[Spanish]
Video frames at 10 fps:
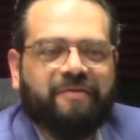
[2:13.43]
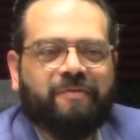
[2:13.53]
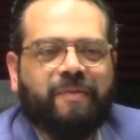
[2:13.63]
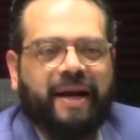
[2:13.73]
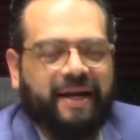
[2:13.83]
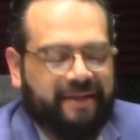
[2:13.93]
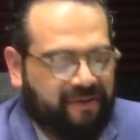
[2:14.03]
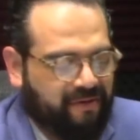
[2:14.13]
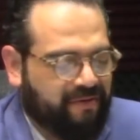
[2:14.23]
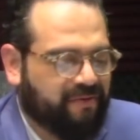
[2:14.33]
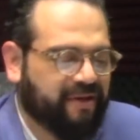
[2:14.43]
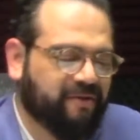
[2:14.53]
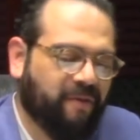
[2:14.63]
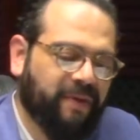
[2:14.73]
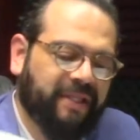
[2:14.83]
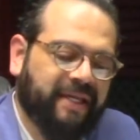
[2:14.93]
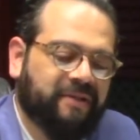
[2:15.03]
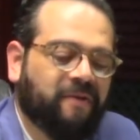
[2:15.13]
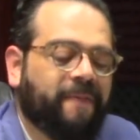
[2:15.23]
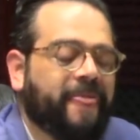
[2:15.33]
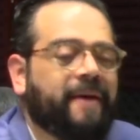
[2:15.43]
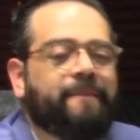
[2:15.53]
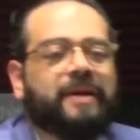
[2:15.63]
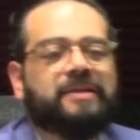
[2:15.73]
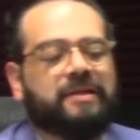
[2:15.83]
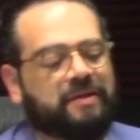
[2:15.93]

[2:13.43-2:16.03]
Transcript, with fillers: un balazo, un escopetazo. Va a ser